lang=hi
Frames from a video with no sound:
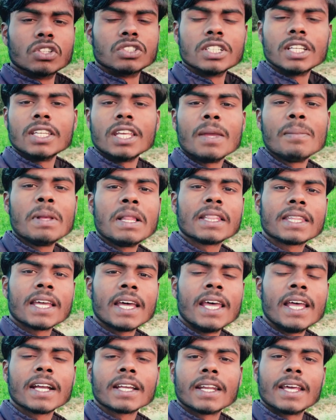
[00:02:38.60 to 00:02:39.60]
तो चलिए
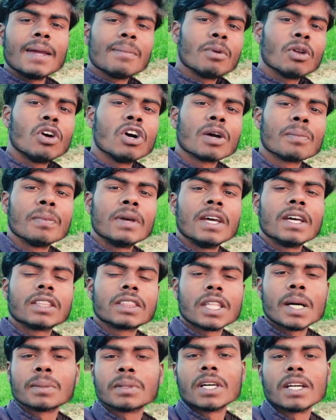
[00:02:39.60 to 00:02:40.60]
मिलते हैं एक नए ब्लॉग
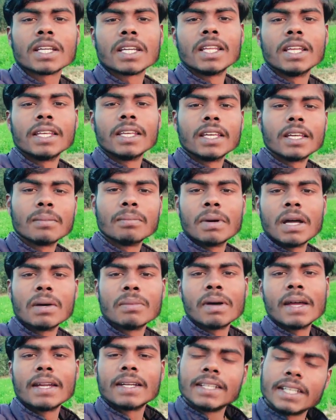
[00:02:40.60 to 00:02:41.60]
में तब तक के लिए
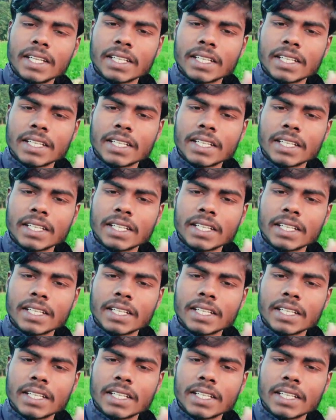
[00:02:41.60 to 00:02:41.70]
बाय बाय